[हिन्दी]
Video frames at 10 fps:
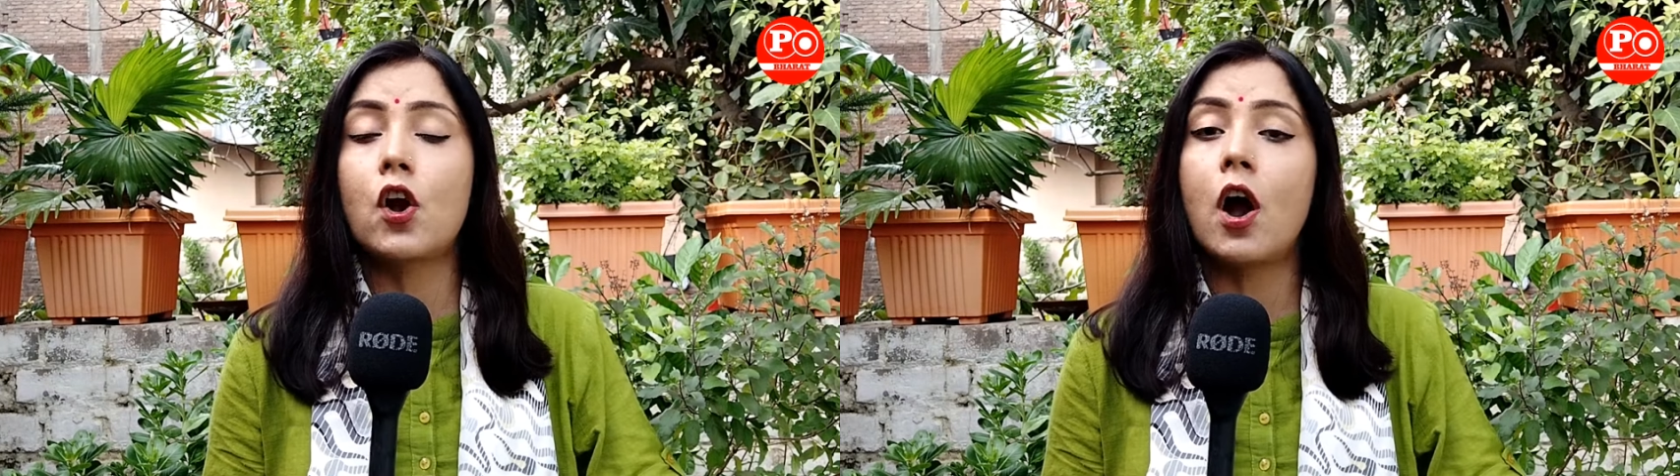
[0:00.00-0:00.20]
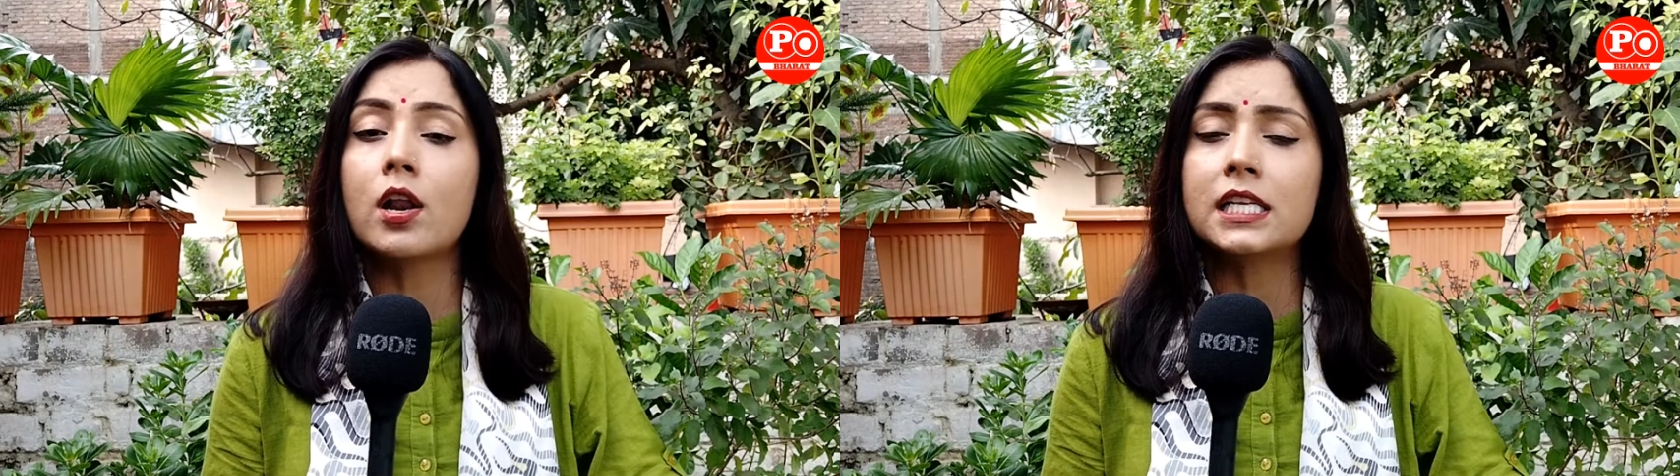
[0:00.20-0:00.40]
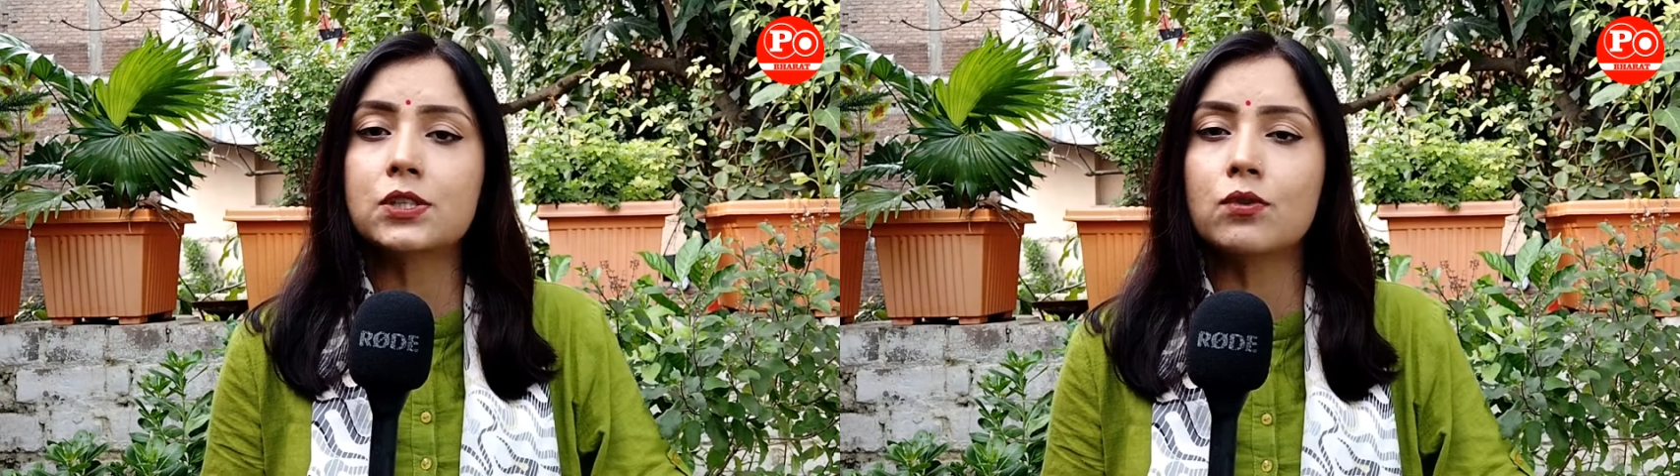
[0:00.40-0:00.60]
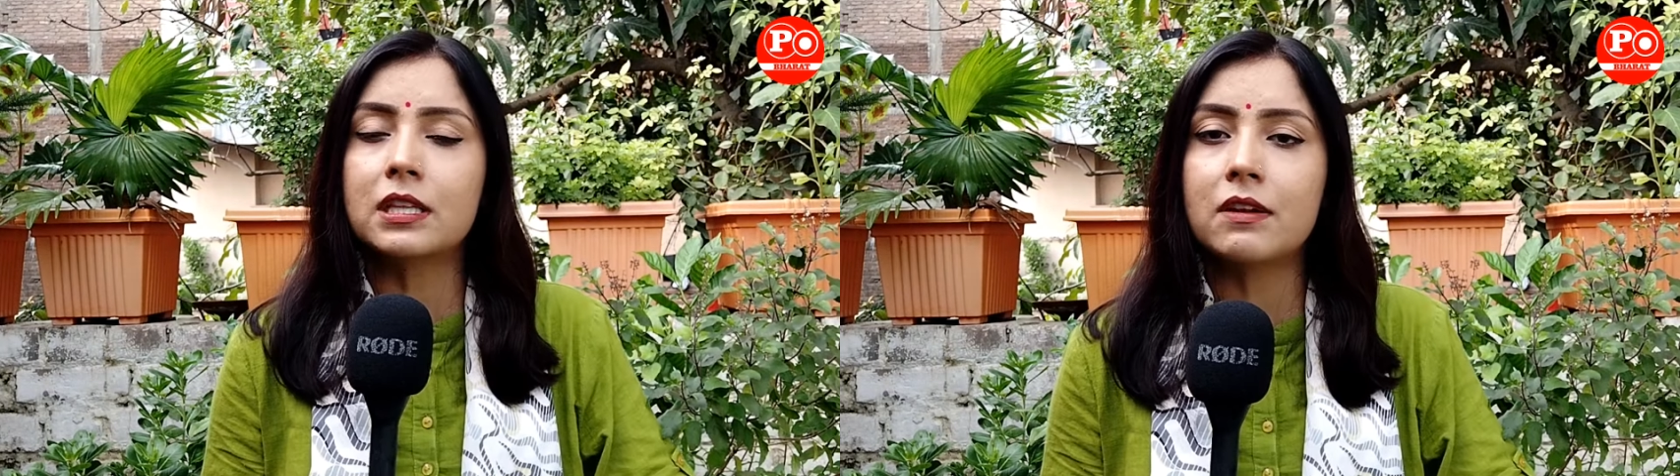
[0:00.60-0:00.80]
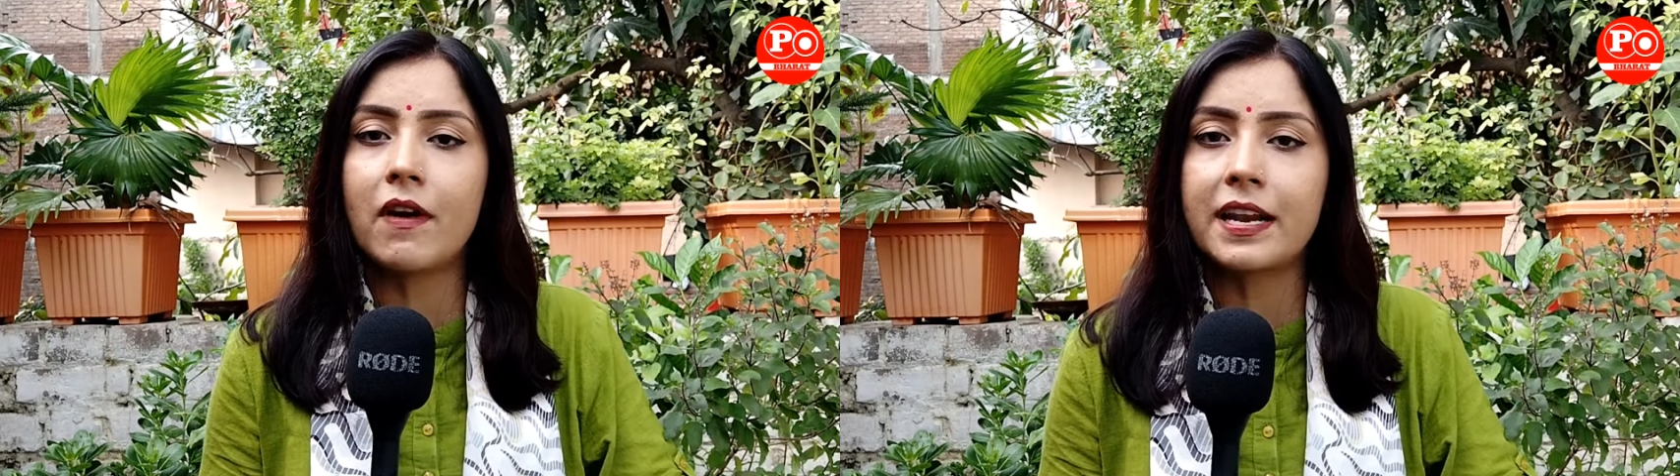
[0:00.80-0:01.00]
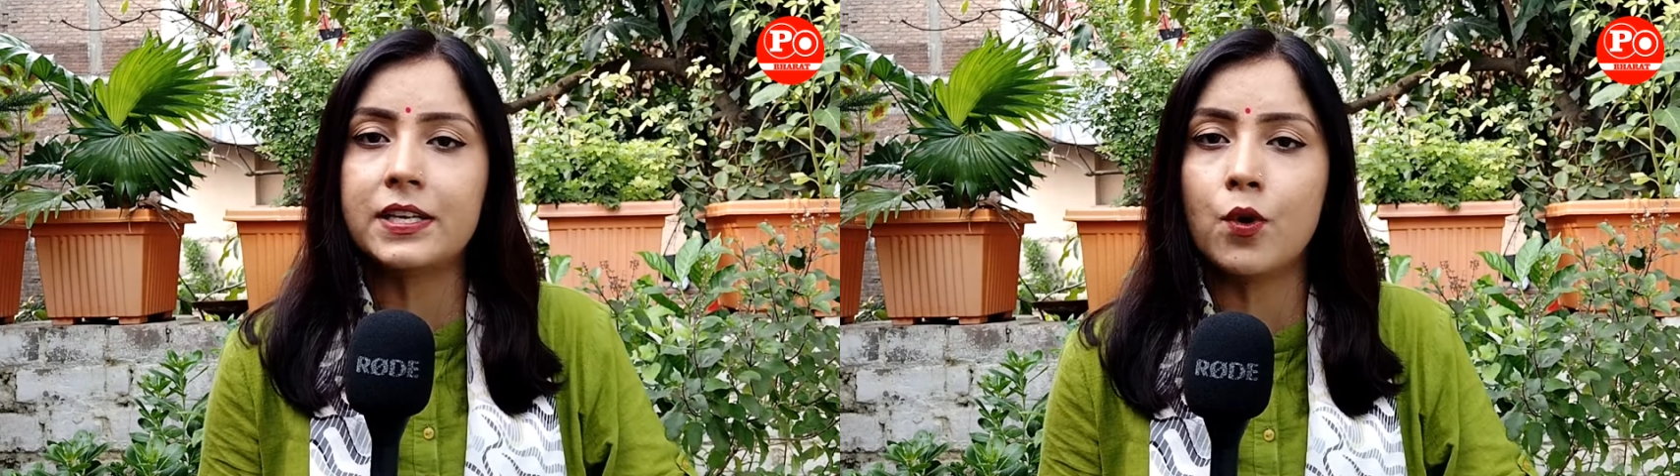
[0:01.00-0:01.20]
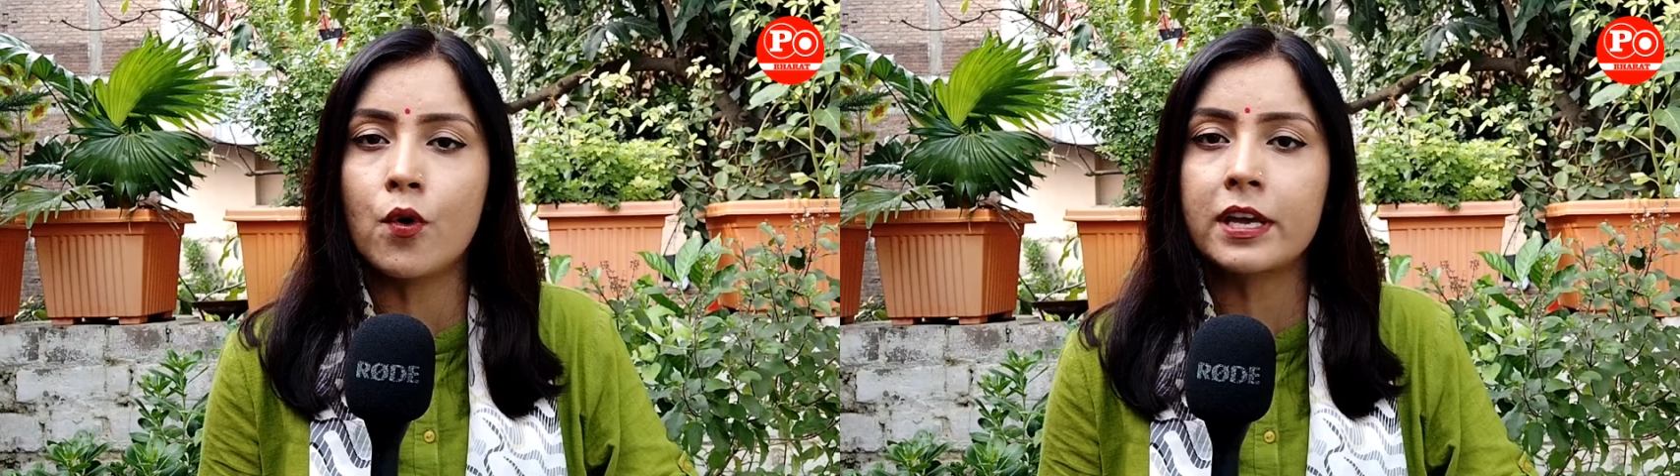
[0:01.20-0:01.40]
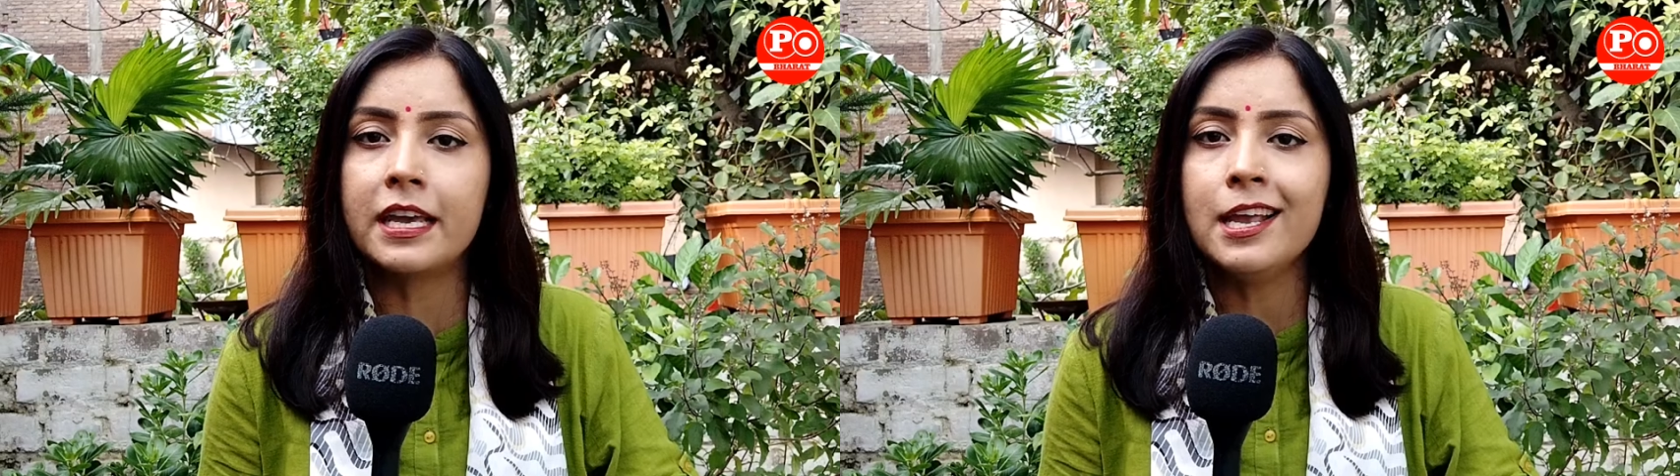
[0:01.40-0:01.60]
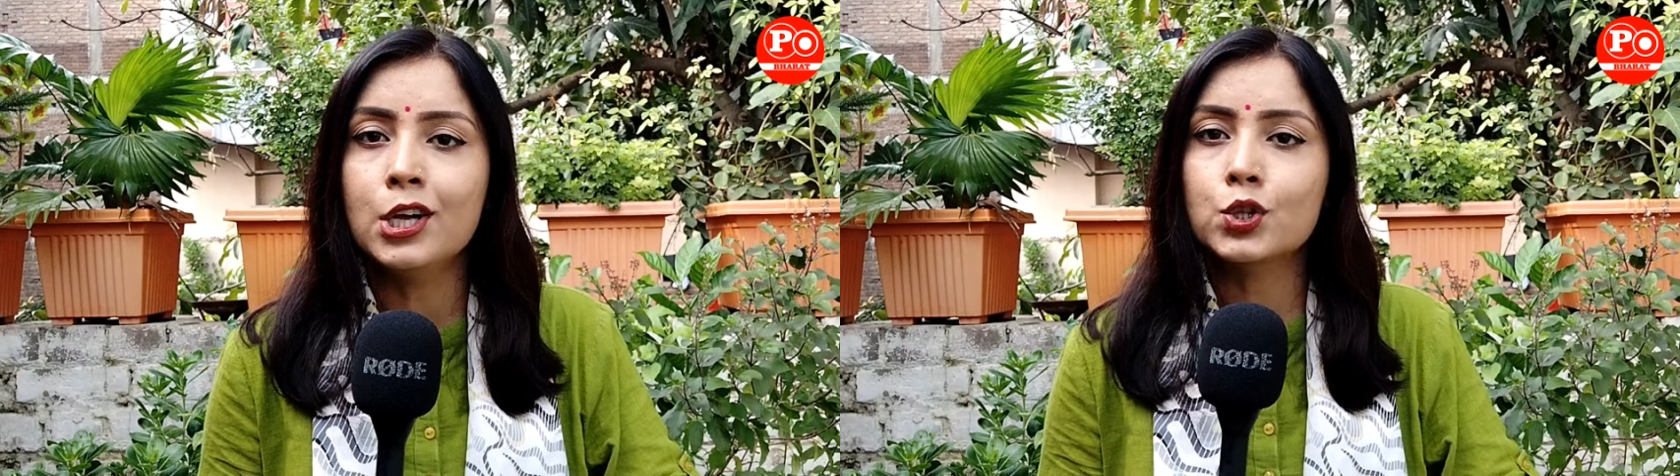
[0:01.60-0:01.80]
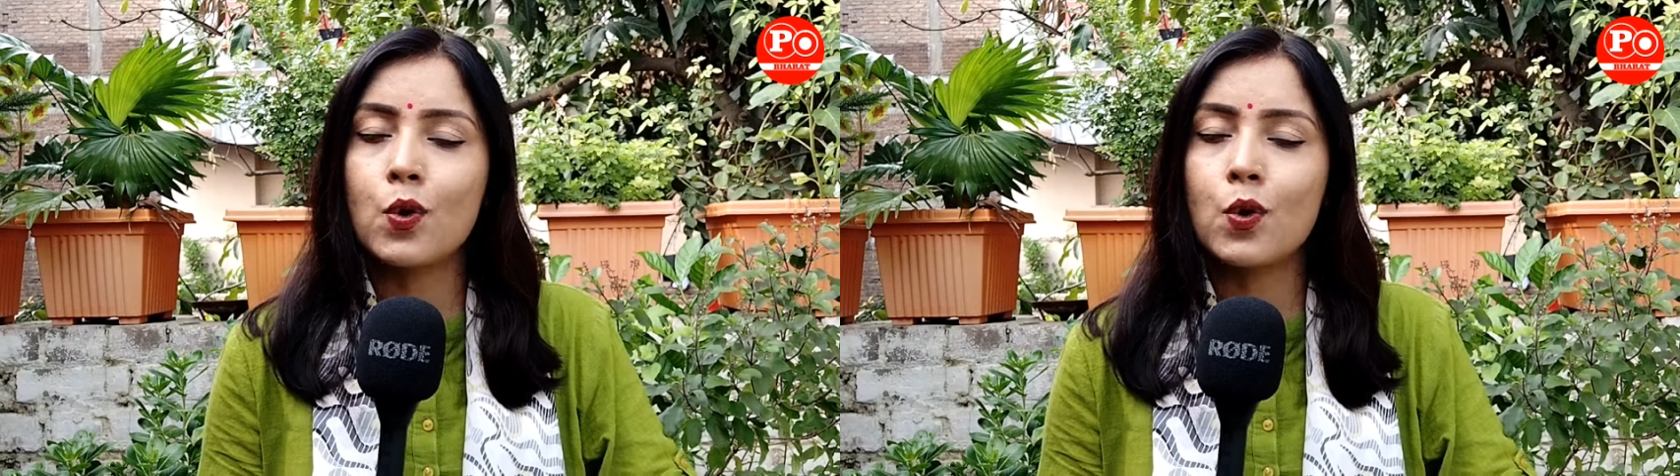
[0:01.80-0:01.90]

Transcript: कांग्रेस को दिलवानी होंगी